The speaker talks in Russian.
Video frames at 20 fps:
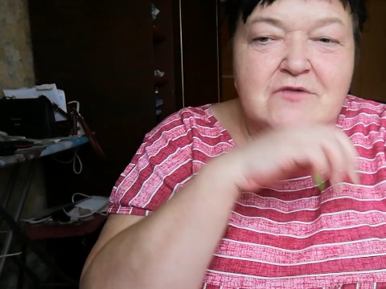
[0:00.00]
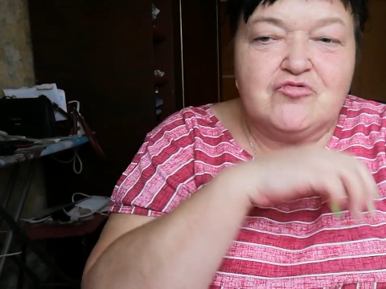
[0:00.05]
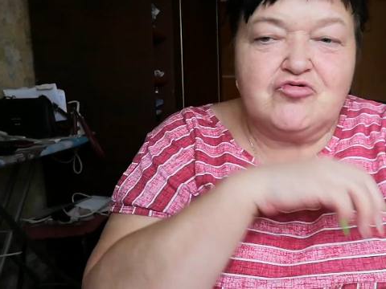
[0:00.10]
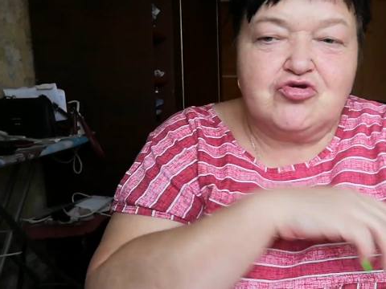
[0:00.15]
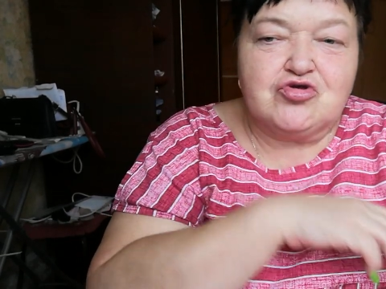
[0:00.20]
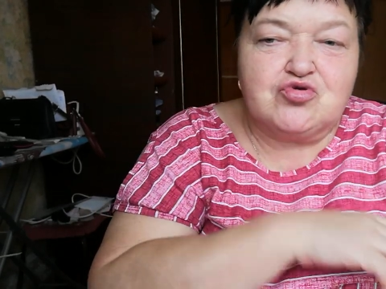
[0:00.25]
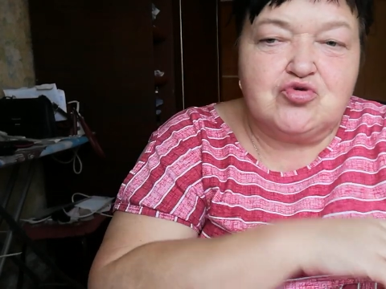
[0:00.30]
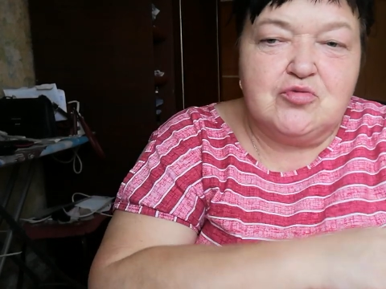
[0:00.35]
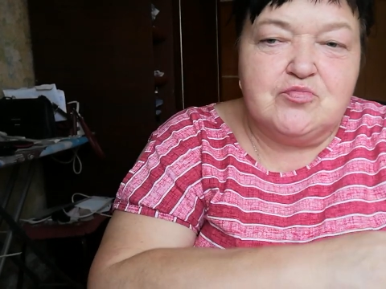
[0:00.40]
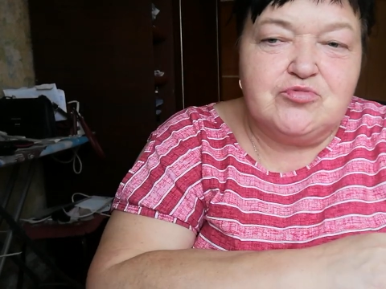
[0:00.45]
В
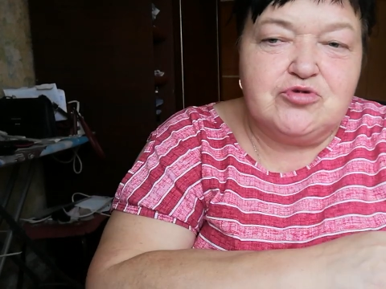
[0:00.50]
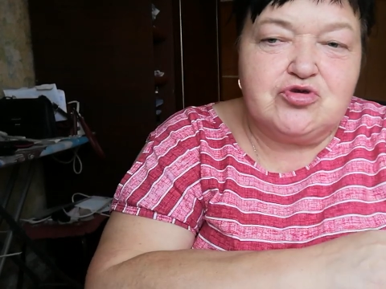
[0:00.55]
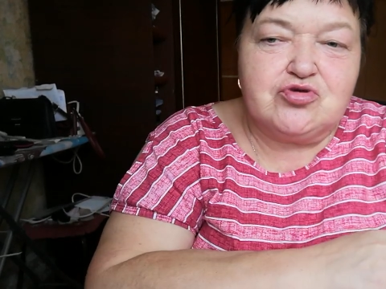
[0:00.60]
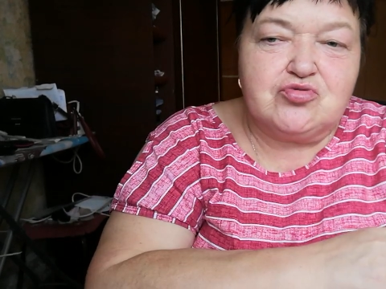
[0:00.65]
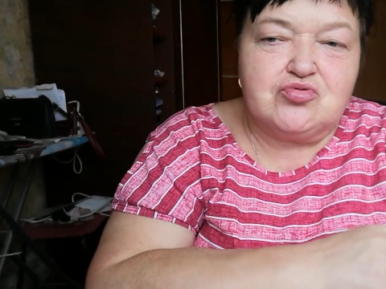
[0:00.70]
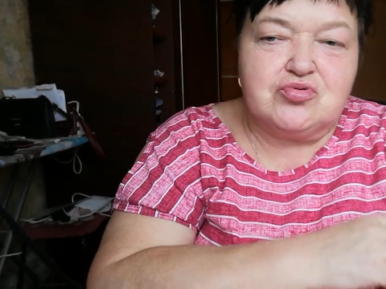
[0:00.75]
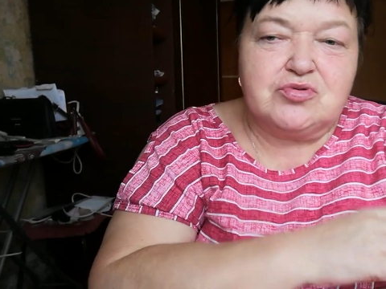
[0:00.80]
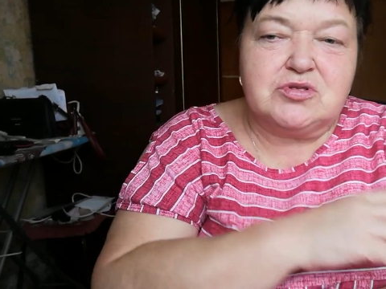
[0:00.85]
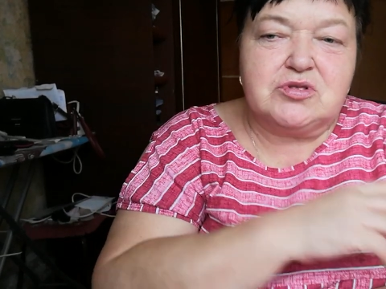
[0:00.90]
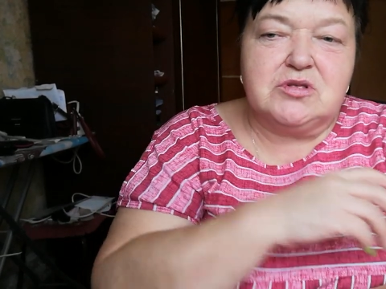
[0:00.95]
шестом
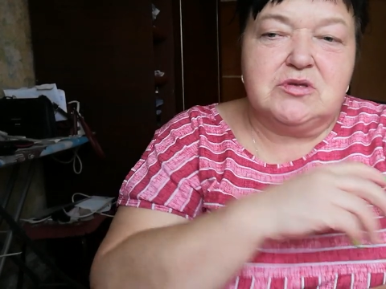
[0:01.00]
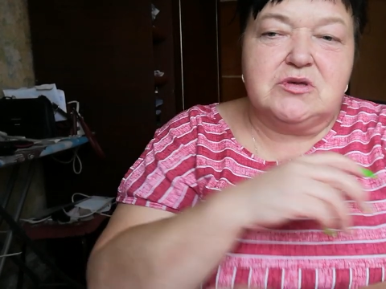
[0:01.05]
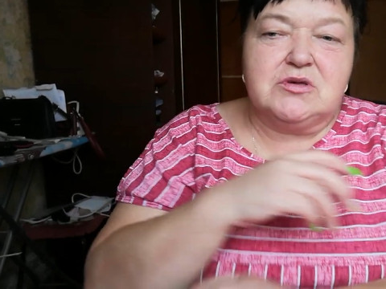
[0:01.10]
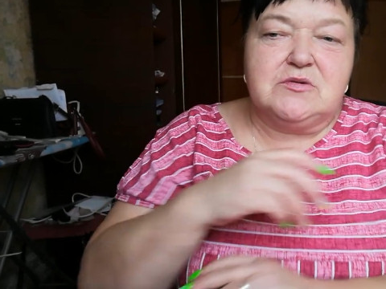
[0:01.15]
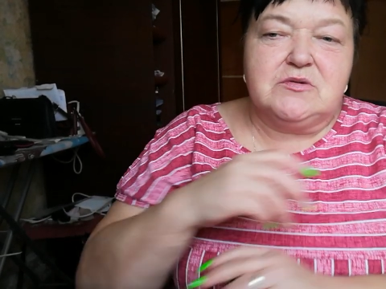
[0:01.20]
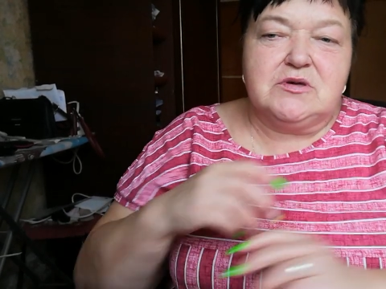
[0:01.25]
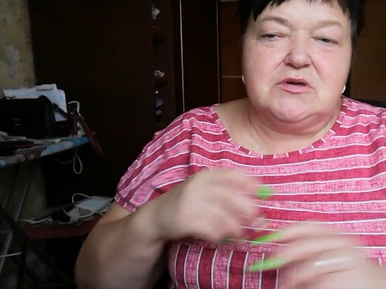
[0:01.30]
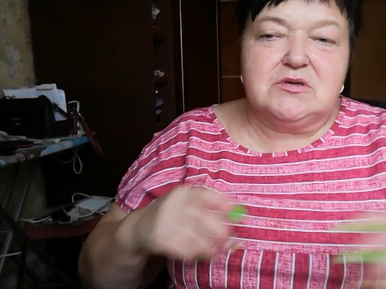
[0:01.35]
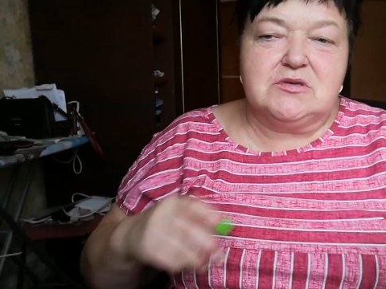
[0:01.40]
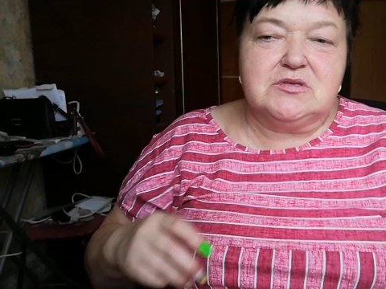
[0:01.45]
часу
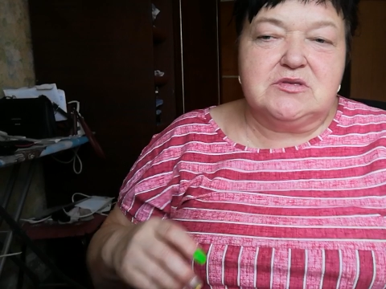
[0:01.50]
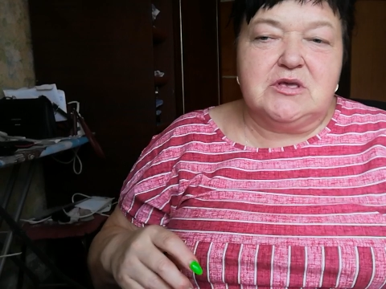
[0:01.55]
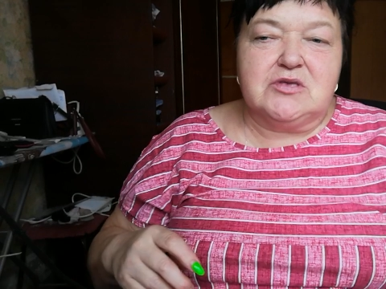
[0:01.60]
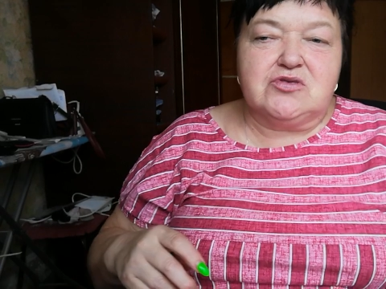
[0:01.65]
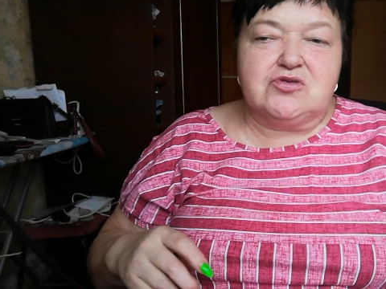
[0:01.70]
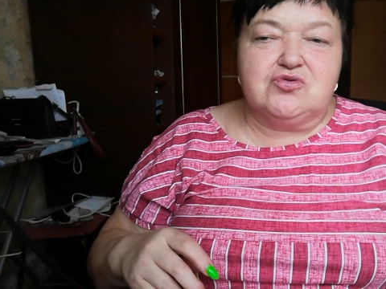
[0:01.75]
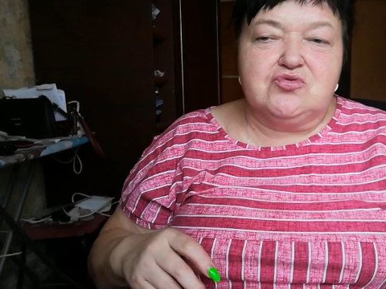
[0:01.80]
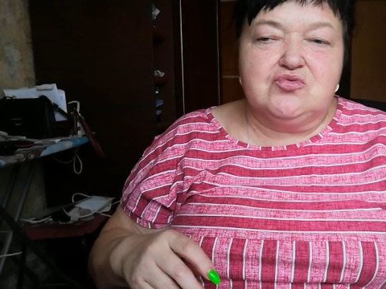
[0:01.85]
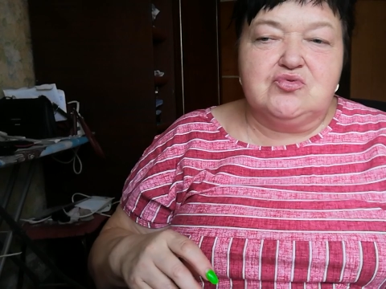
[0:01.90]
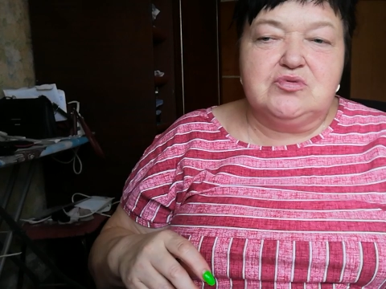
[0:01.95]
э,
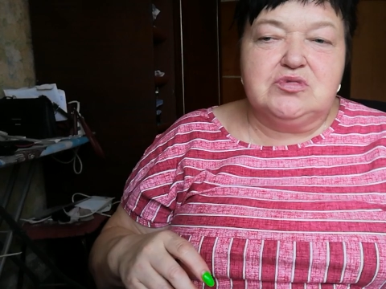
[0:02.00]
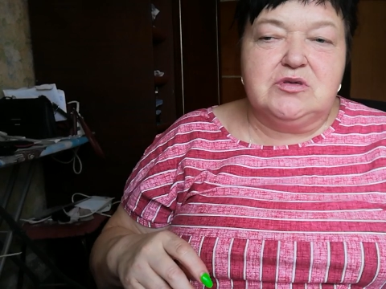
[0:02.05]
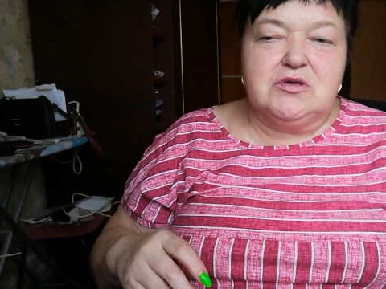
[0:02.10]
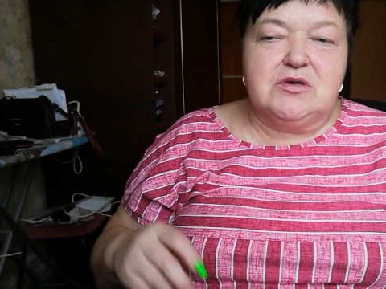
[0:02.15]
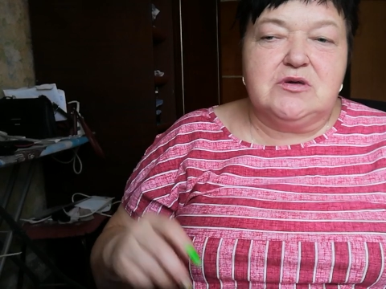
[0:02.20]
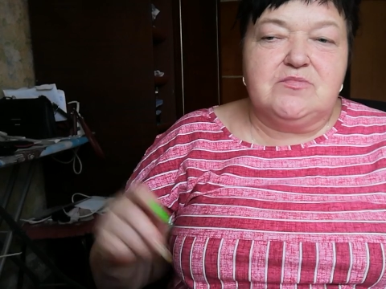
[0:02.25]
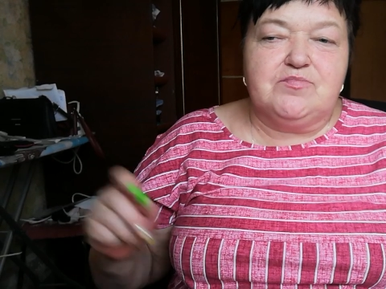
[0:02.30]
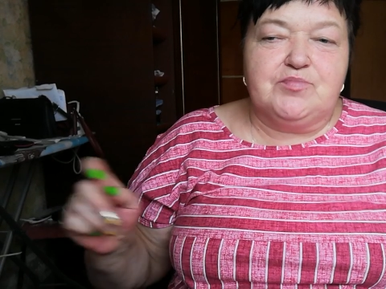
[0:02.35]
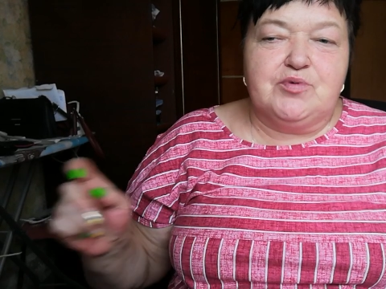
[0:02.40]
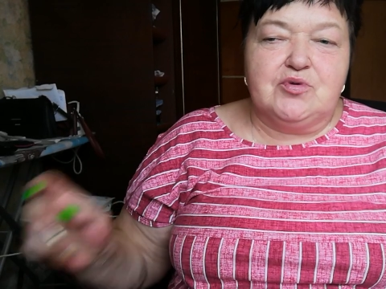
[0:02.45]

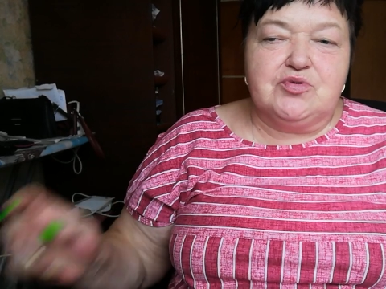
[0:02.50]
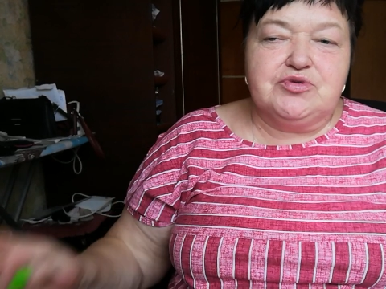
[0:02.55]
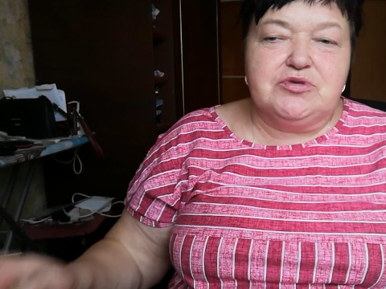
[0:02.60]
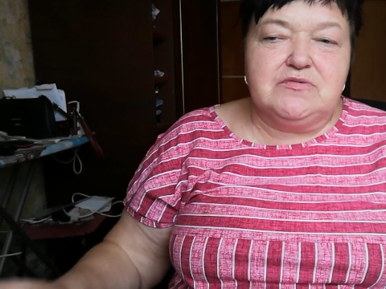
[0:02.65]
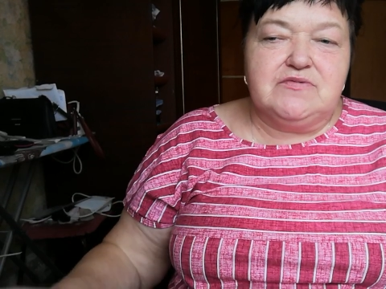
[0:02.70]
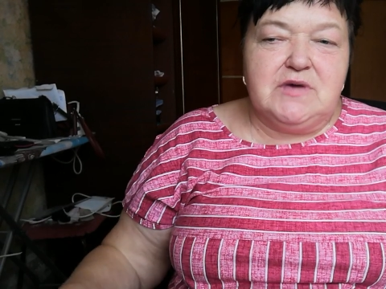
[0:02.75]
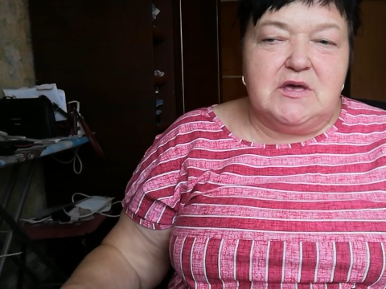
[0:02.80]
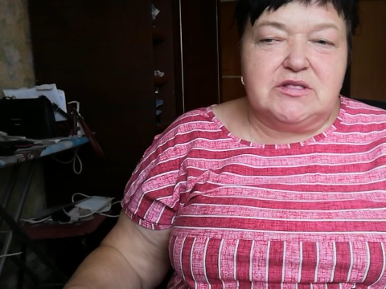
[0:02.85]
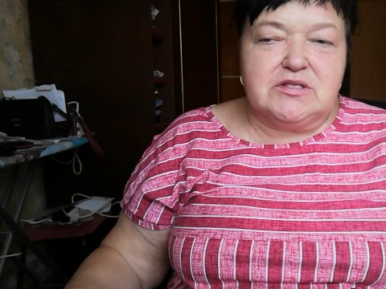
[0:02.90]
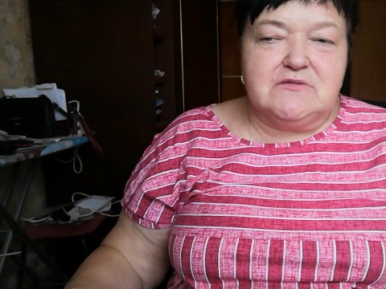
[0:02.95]
заснула, пол
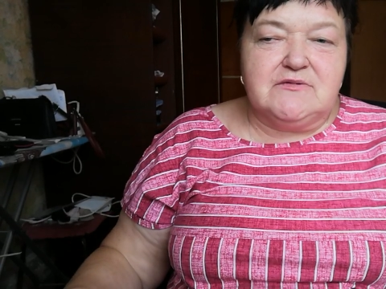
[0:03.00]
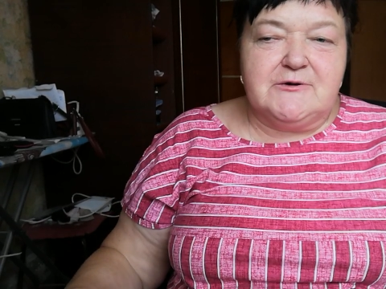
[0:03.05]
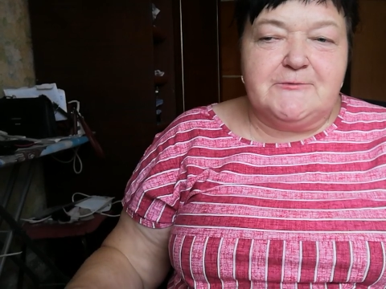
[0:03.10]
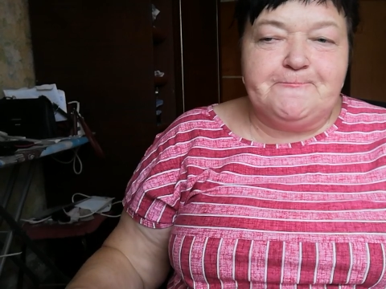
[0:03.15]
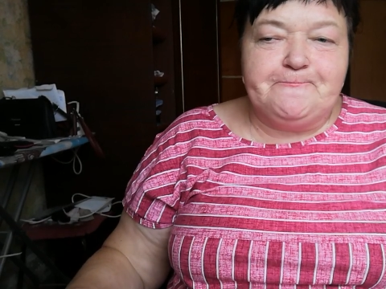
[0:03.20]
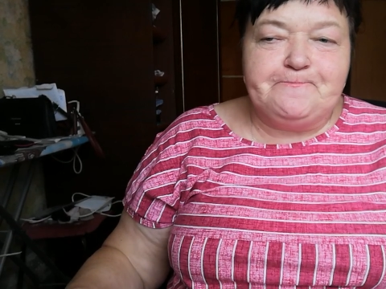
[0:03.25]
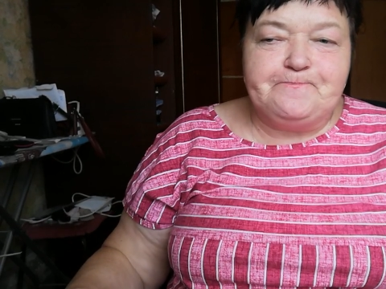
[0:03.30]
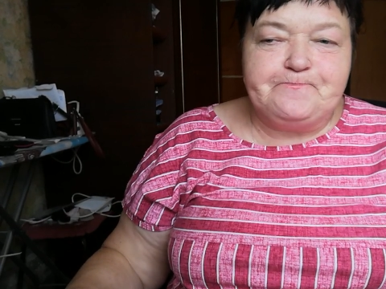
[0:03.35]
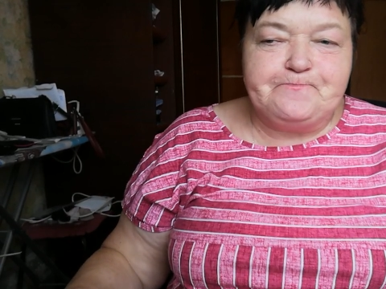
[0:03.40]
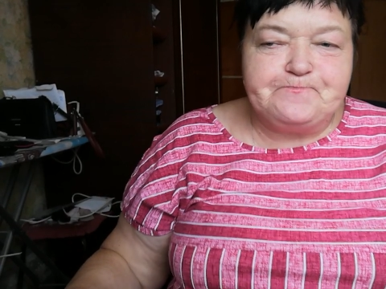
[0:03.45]

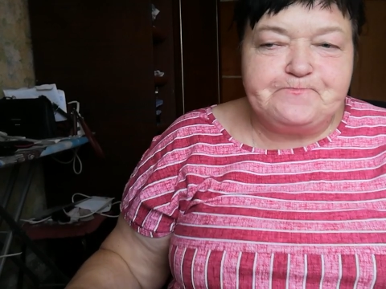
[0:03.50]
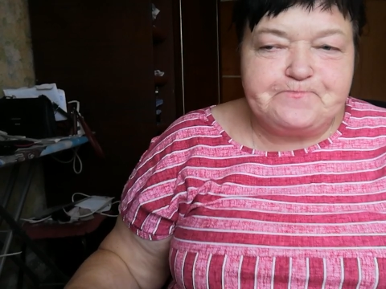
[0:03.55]
девятого